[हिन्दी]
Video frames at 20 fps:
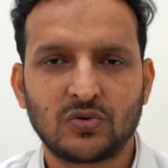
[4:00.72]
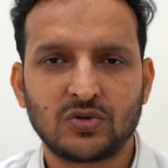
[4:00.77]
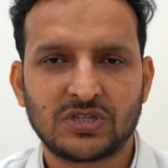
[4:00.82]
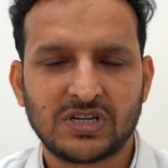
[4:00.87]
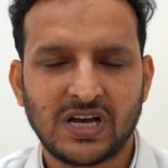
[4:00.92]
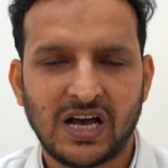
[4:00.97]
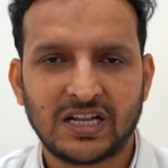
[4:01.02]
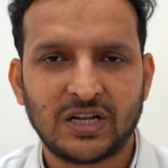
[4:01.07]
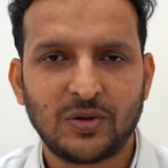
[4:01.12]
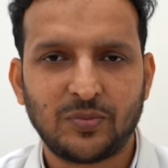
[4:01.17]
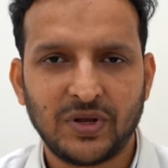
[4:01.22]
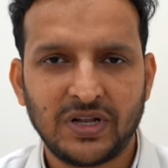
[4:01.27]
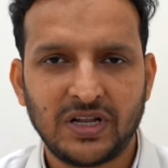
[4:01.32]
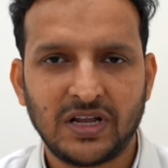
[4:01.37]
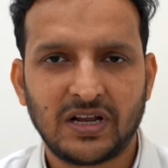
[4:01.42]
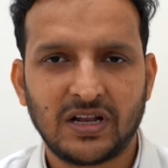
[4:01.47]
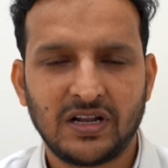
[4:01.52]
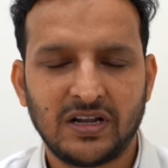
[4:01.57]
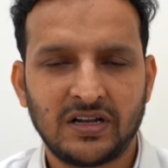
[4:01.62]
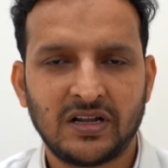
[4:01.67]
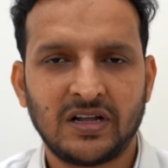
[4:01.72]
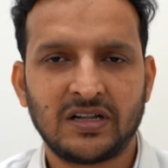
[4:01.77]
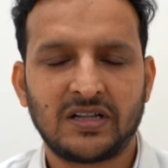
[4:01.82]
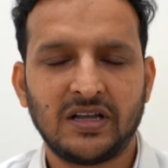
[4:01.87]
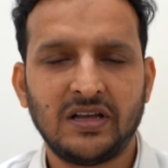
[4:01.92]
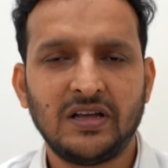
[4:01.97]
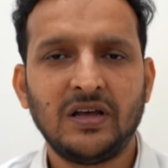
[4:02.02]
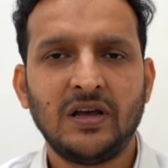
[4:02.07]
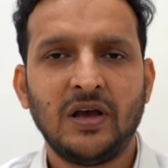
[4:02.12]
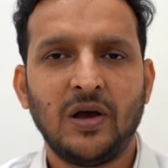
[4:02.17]
कुछ खाने पीने के लिए ना
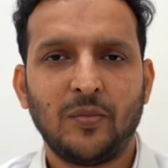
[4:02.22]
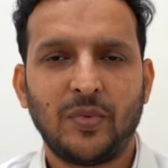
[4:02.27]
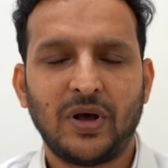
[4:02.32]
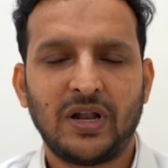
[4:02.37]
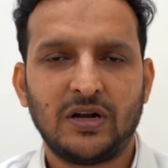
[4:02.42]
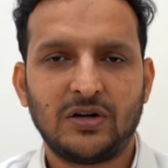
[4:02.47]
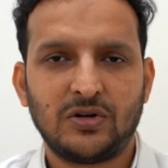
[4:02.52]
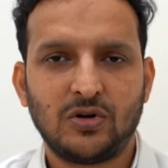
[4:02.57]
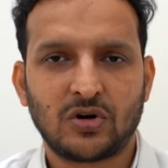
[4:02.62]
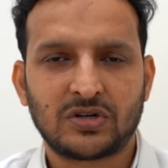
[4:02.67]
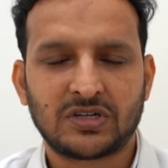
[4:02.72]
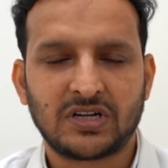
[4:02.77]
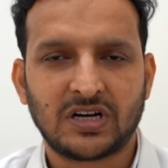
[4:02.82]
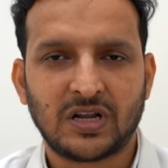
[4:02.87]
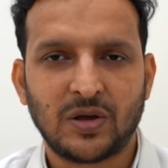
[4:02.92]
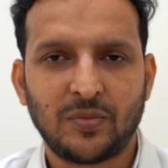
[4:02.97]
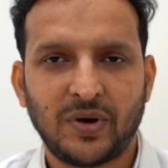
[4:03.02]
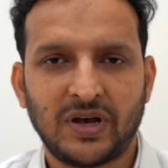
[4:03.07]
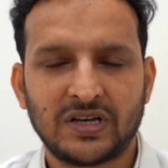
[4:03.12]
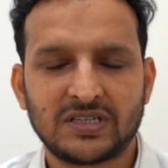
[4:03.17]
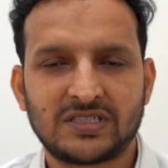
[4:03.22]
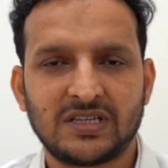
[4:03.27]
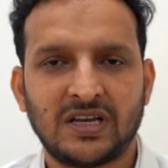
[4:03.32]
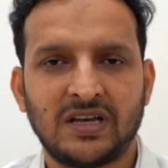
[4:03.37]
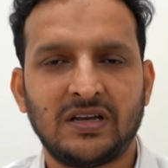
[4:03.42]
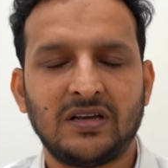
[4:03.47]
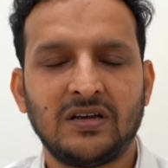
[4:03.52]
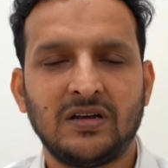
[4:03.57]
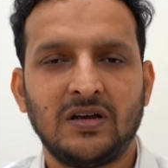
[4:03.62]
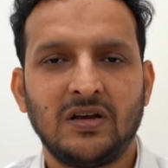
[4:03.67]
दे पहले डॉक्टर के पास
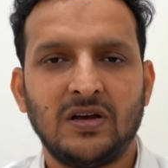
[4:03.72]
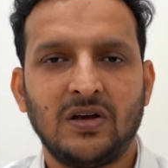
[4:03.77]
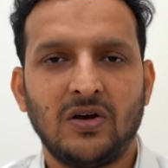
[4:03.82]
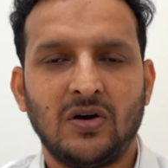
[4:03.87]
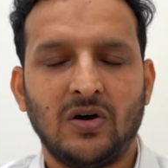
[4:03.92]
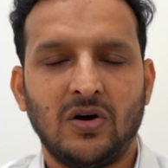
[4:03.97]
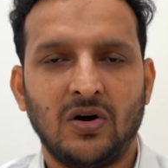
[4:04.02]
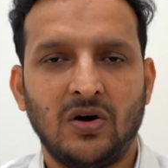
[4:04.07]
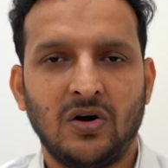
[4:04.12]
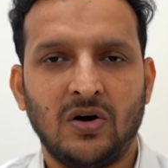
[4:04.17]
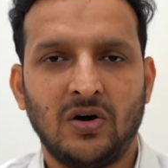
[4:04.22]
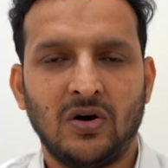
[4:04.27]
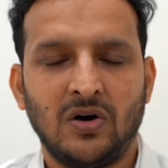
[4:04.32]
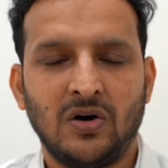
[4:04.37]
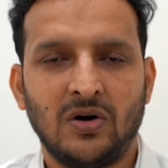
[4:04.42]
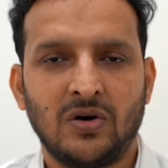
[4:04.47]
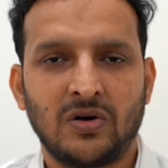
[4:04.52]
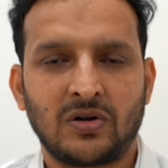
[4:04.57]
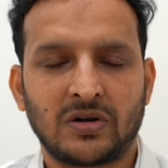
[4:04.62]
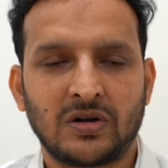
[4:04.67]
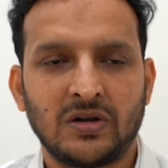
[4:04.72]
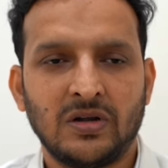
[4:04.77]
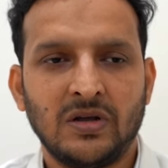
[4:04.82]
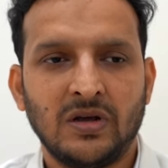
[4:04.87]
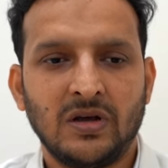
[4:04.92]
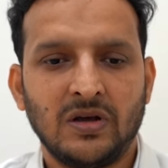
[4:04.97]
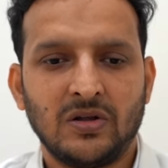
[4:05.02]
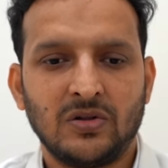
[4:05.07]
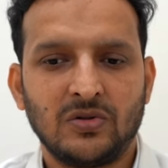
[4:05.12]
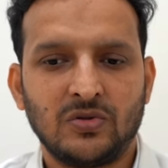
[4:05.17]
जाए
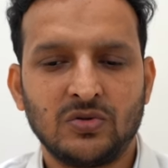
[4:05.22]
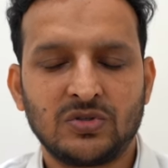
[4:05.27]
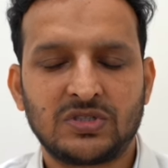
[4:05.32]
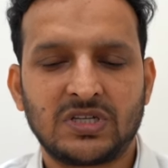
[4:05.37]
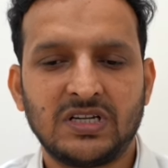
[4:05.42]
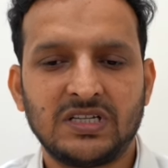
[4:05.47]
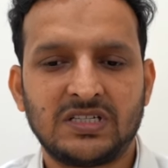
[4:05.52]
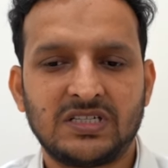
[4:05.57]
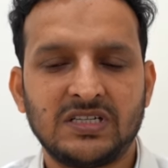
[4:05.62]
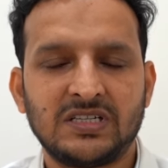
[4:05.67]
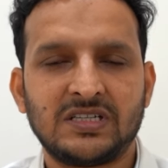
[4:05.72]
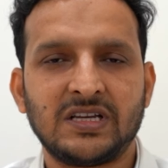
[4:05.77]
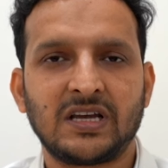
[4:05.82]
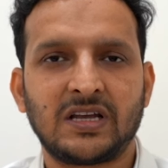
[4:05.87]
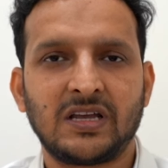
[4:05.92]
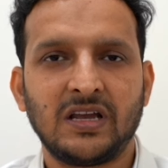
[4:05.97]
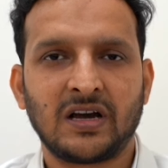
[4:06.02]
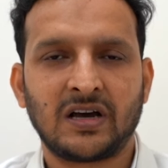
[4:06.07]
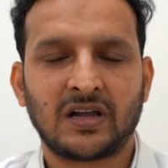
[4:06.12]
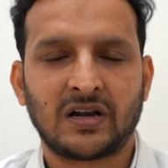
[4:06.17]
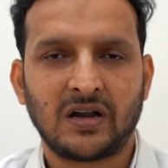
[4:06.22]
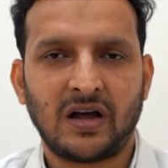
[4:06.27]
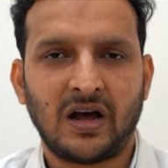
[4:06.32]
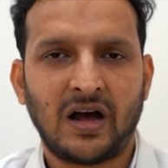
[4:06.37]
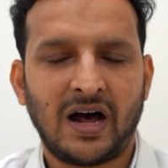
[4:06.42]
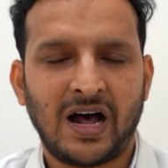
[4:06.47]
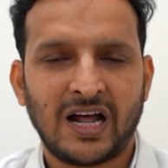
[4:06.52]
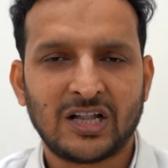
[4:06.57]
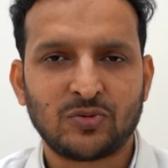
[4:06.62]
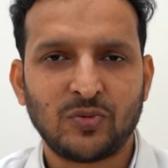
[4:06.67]
और दूसरी चीज़ ये कि अगर
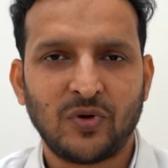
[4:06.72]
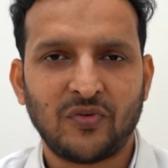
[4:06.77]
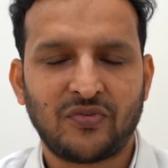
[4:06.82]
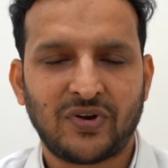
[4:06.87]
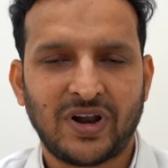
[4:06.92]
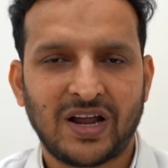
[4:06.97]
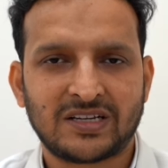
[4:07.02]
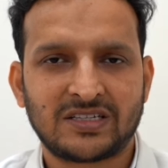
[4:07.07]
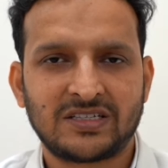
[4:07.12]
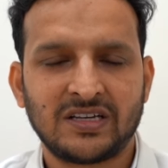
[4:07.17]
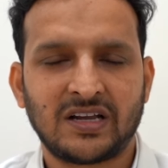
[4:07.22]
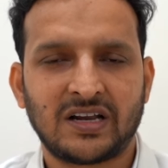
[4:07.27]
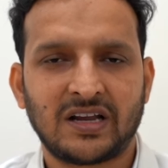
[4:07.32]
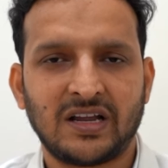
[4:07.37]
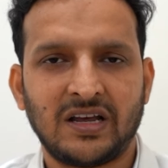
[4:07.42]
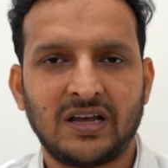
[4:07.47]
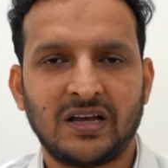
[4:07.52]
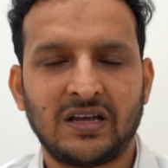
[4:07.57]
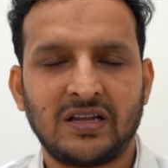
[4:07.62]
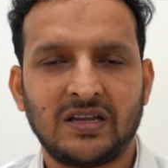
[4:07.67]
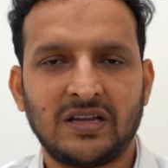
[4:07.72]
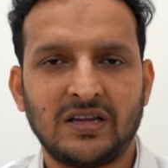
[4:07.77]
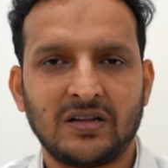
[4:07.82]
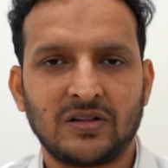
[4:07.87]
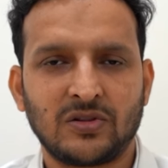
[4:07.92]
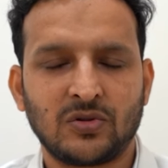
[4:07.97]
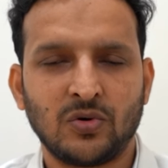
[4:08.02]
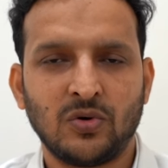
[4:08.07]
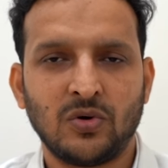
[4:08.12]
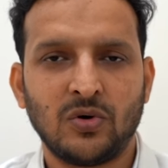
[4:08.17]
हाथ में फ्रैक्चर है
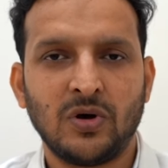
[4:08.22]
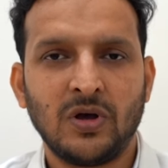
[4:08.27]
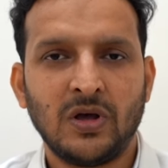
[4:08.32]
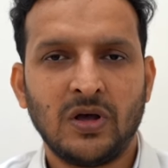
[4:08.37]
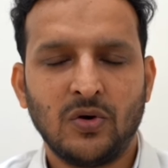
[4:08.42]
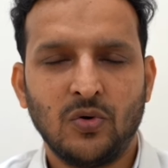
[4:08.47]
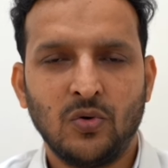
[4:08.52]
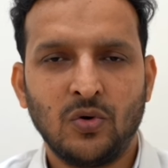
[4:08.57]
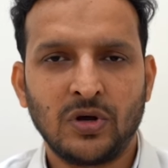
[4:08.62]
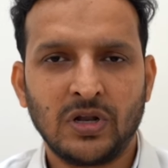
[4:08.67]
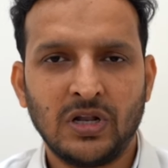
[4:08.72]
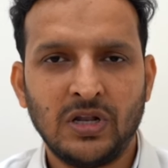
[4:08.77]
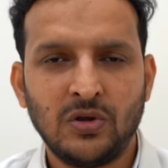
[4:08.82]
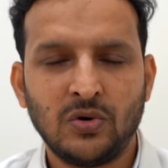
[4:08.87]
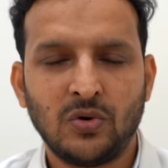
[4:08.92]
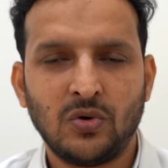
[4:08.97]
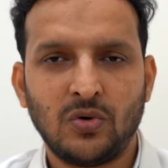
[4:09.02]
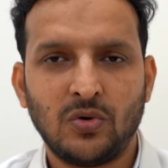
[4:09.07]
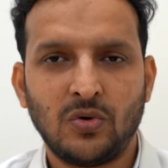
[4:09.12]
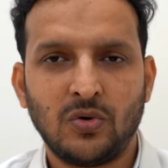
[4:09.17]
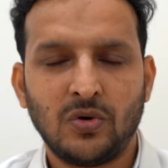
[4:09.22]
तो उंगलियों